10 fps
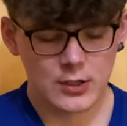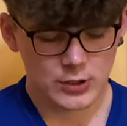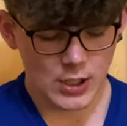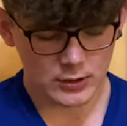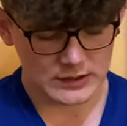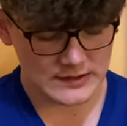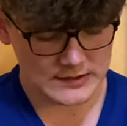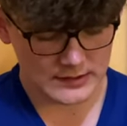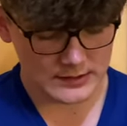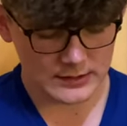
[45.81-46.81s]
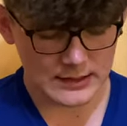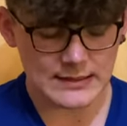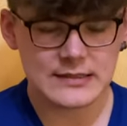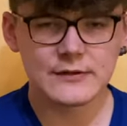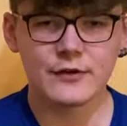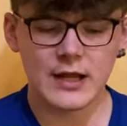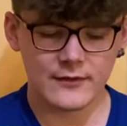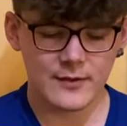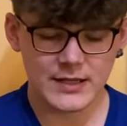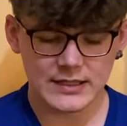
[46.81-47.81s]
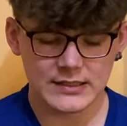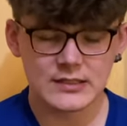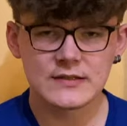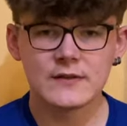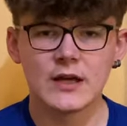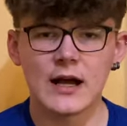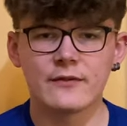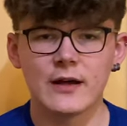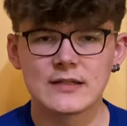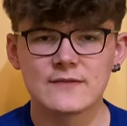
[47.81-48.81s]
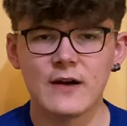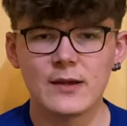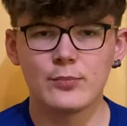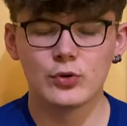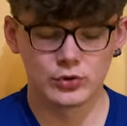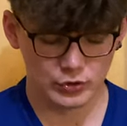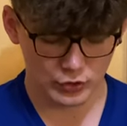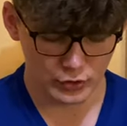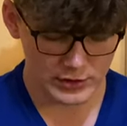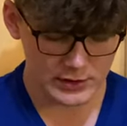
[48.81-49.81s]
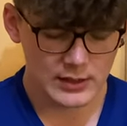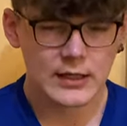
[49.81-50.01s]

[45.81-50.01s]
Ja, das Ganze von Aquamenta hier ist wieder Aqua 2.0,